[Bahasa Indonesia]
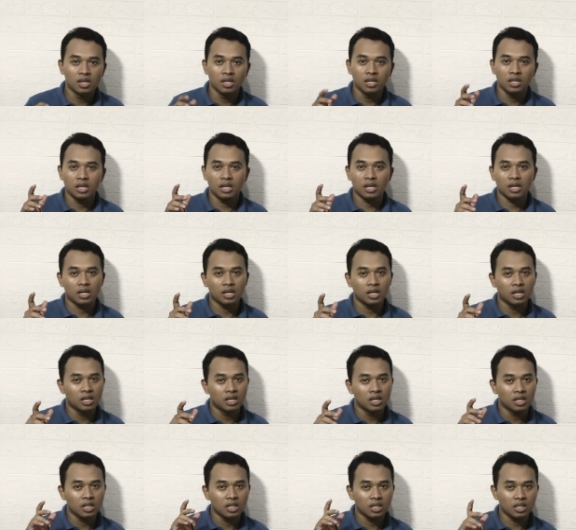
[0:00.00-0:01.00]
Ya,
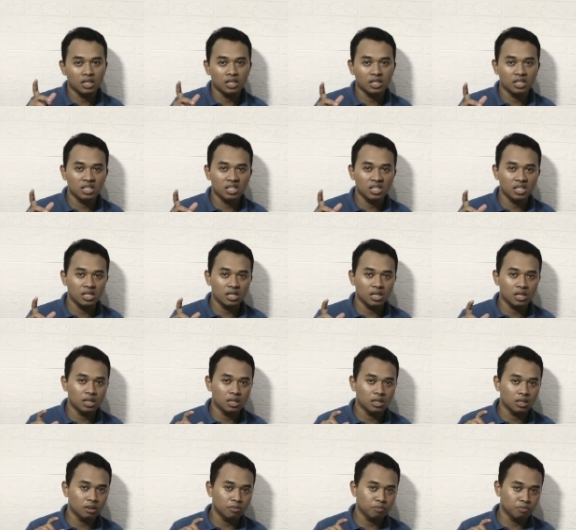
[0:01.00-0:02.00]
ini
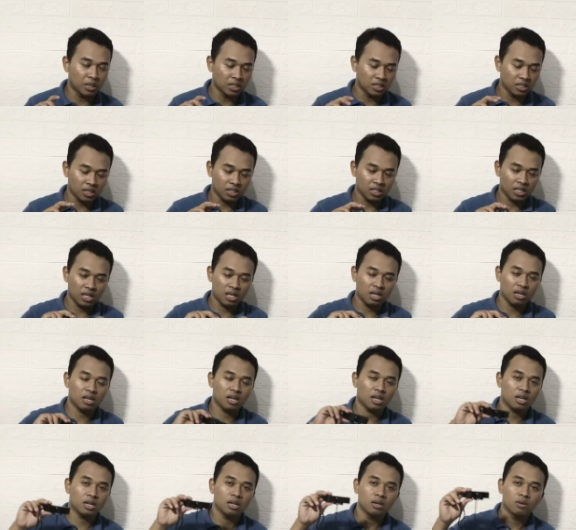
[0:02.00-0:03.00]
budgetnya